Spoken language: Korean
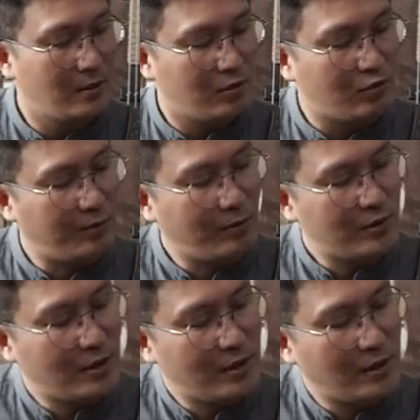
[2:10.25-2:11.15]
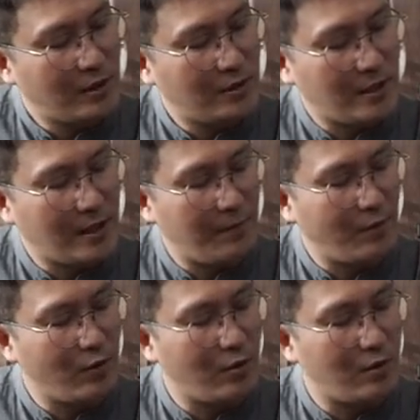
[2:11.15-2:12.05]
두 번째 제가
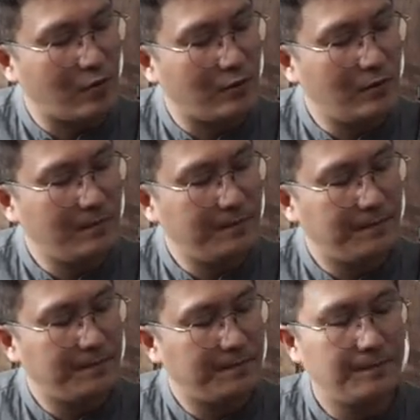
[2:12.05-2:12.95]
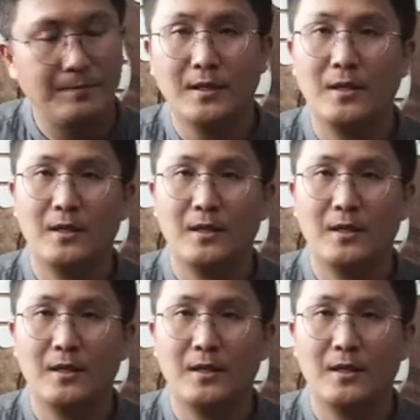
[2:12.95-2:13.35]
변형한 거는